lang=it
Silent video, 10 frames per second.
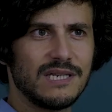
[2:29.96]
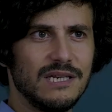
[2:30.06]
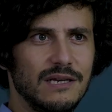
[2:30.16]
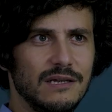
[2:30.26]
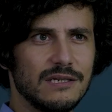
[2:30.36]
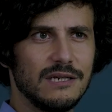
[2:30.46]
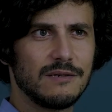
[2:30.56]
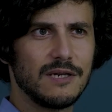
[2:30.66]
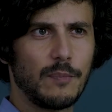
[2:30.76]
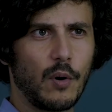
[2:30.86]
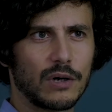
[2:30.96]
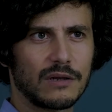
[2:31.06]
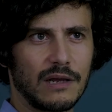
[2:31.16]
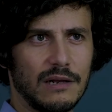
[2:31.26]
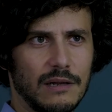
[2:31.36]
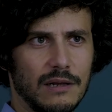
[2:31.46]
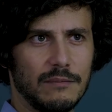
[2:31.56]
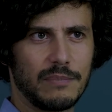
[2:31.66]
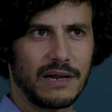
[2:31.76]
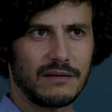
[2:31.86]
si, si, si, porta il
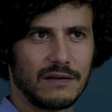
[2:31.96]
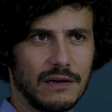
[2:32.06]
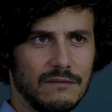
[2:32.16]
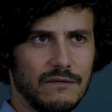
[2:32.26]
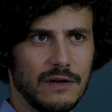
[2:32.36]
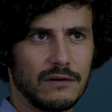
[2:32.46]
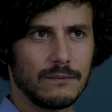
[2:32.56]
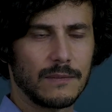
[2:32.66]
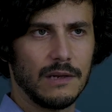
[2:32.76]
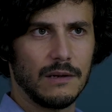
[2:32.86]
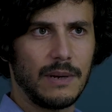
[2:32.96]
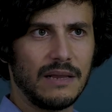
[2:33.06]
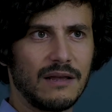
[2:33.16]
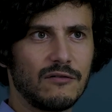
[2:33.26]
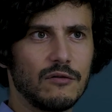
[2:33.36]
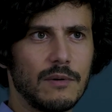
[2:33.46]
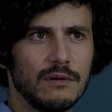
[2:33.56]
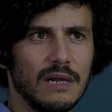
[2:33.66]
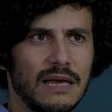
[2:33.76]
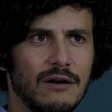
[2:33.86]
Brett nel vino? Beh, intanto dobbiamo
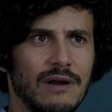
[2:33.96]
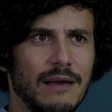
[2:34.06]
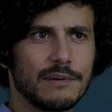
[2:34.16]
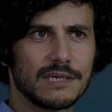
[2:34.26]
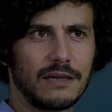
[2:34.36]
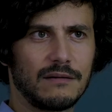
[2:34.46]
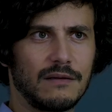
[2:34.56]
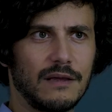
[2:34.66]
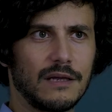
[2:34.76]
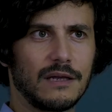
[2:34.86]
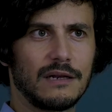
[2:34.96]
dire che non è presente